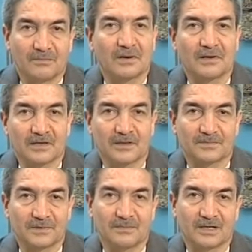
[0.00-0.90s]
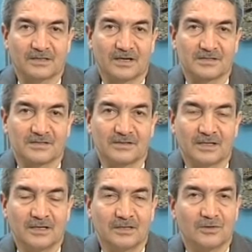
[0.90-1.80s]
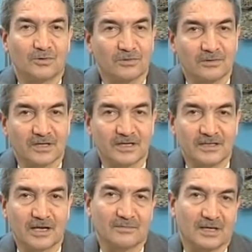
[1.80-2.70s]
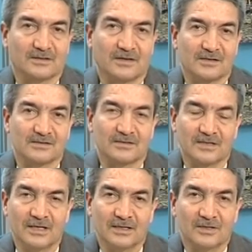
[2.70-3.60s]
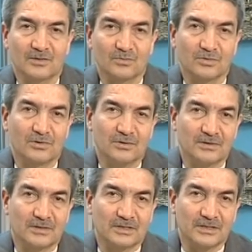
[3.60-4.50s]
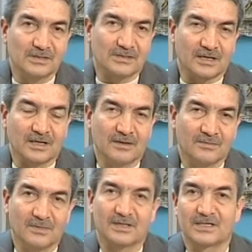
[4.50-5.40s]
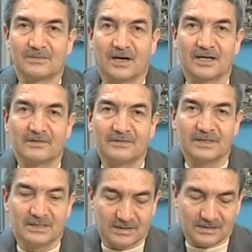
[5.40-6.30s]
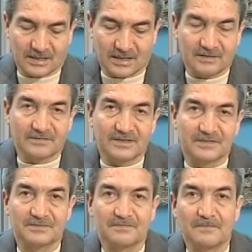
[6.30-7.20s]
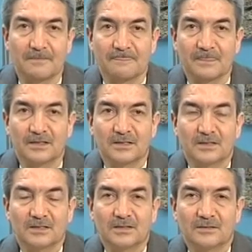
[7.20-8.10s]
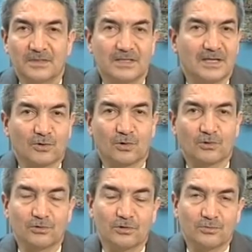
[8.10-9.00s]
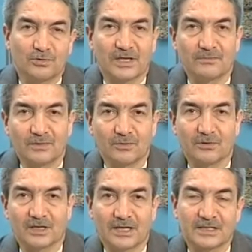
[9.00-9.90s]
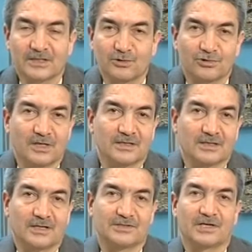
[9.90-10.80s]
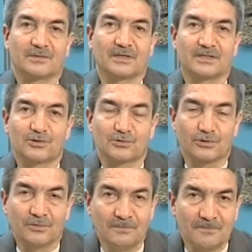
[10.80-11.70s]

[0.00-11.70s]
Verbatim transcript: para kaptırmak tarzında, onlara inanmak tarzında bu e, insana maddi manevi zarar verir. Bir de konunun mütemmimi olarak şuna dikkat çekmek istiyorum.